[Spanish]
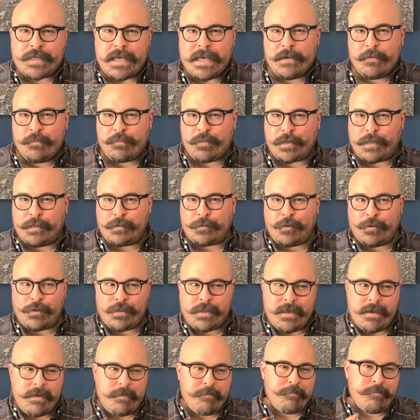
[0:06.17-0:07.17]
a ir un poquito
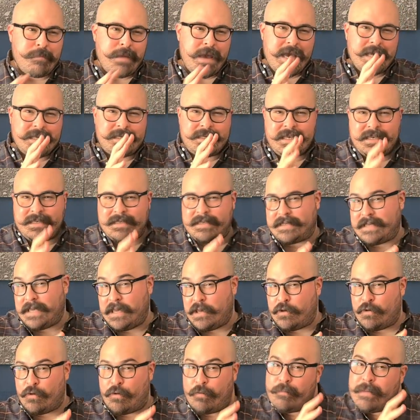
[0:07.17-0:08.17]
de más
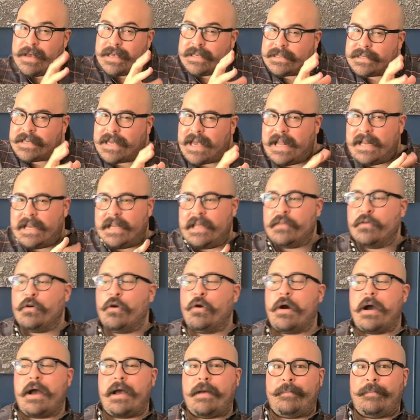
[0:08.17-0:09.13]
sencillo, más cálido,